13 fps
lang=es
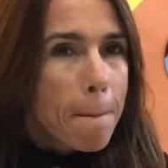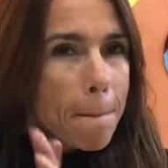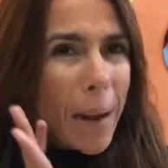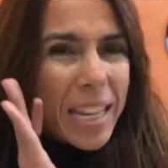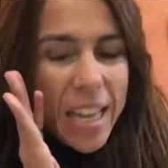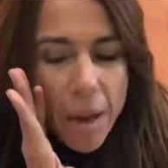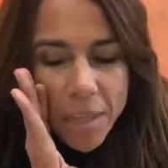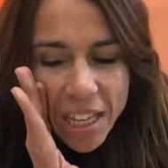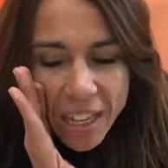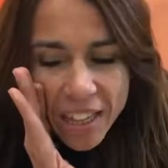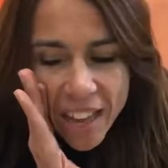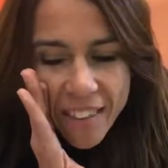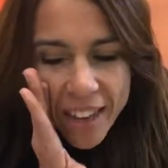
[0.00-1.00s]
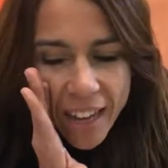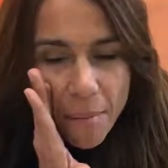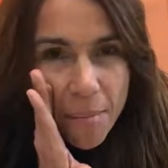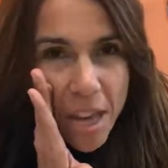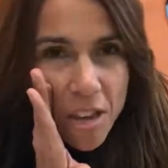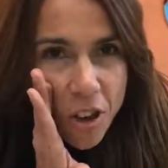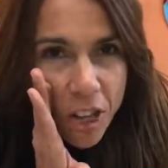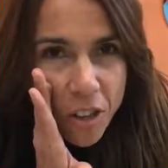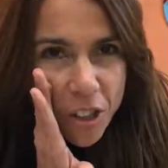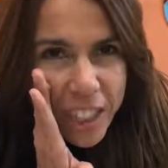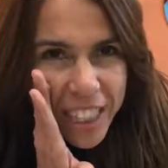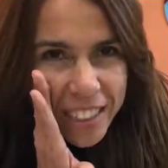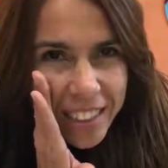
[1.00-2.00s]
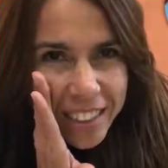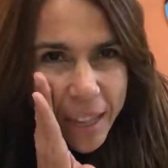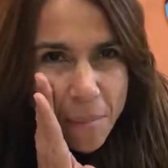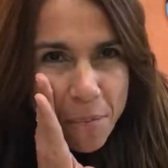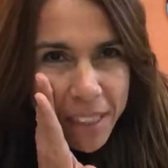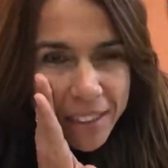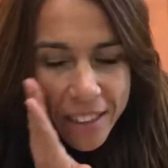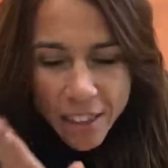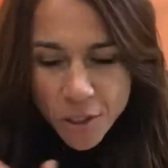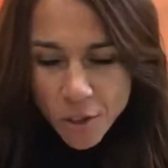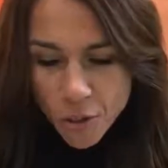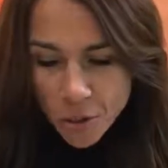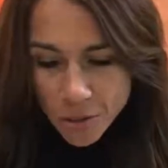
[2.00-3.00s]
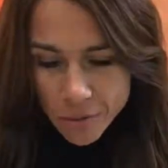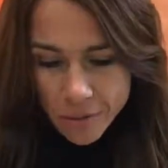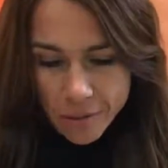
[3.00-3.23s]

Vaya birria de camello que en Oriente te han vendido.